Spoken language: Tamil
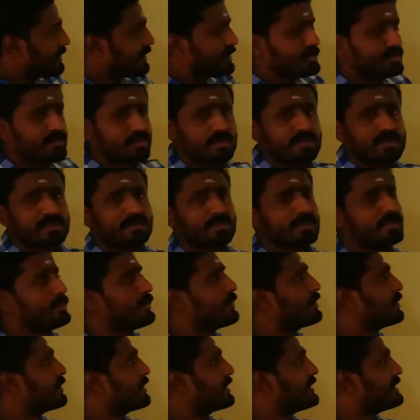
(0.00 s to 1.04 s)
ஸோ இது வந்து
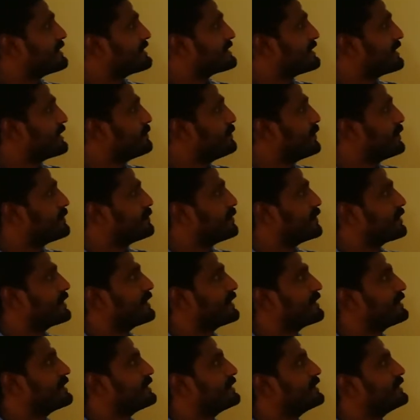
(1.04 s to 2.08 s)
உங்களுடைய ஸ்டேட் போர்ட் புக்கிலேருந்து